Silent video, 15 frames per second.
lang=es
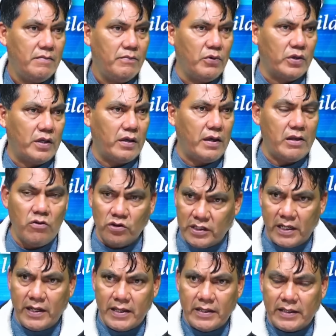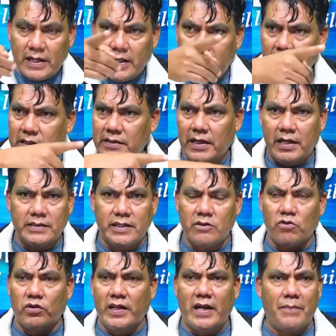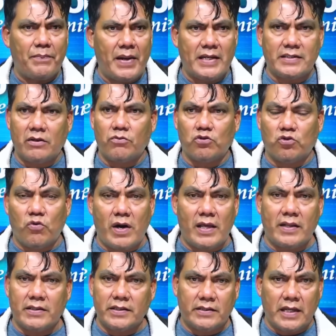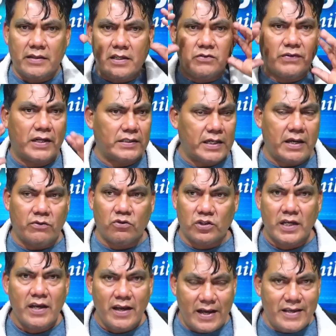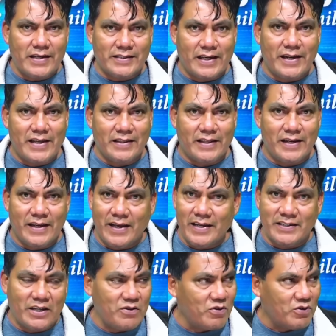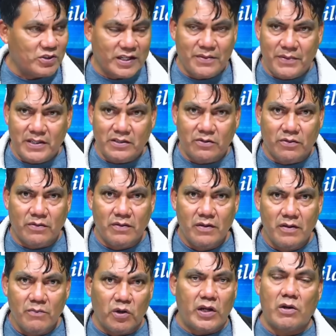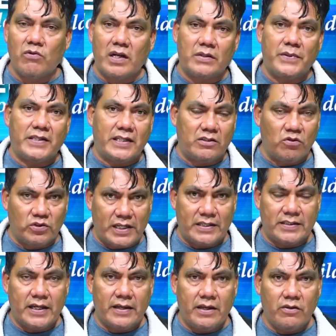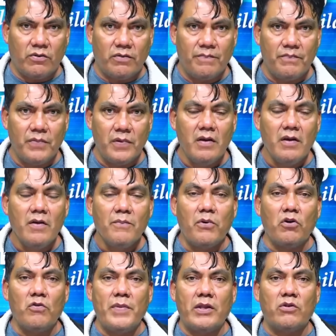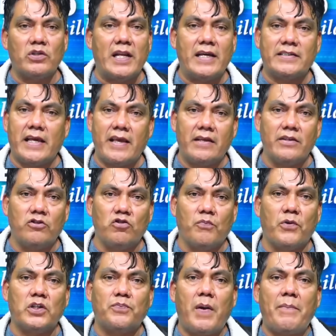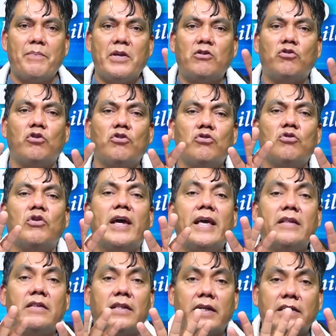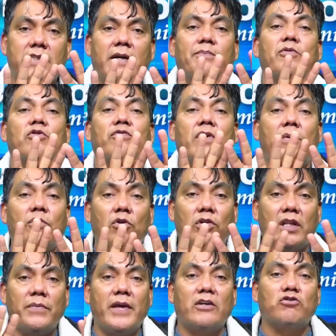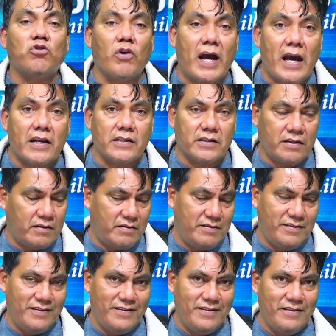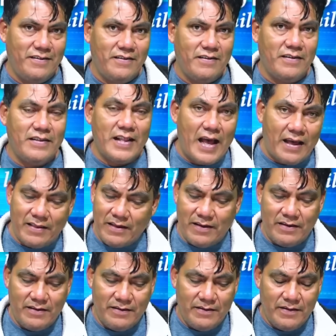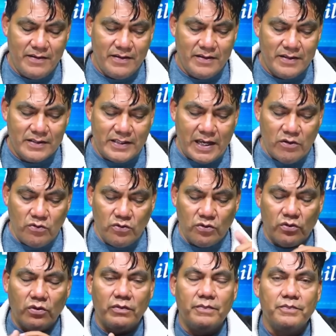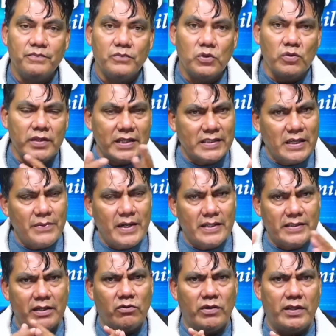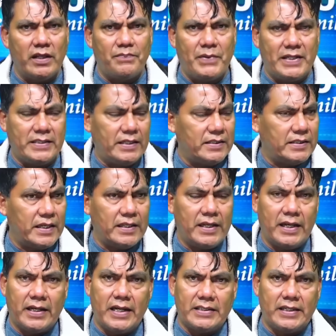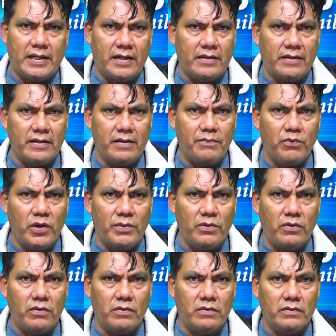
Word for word: Porque ellos tienen inteligencia alrededor de la plaza, dos cuadras, están disfrazados. Ahí está la inteligencia, yo los he visto, mm. porque algunas veces nos han seguido. Por lo menos la les hayan dicho, pues papito, y no entres, ya por favor, debían rogarse. Nada. Segundo, ¿dónde estaba la seguridad presidencial de la Casa Grande del Pueblo?